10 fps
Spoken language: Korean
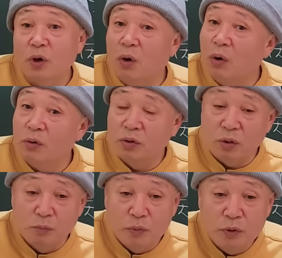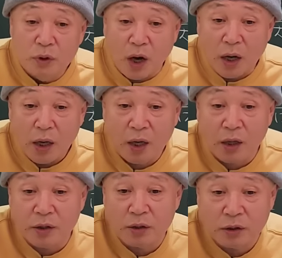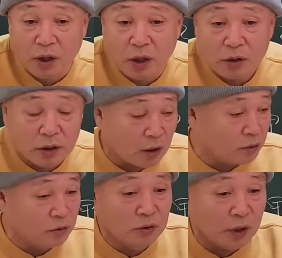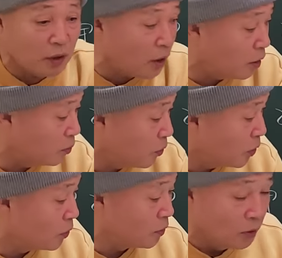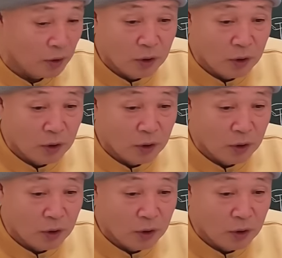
어, 이거, 이거 해야 되는데, 야, 이거 해라 하면,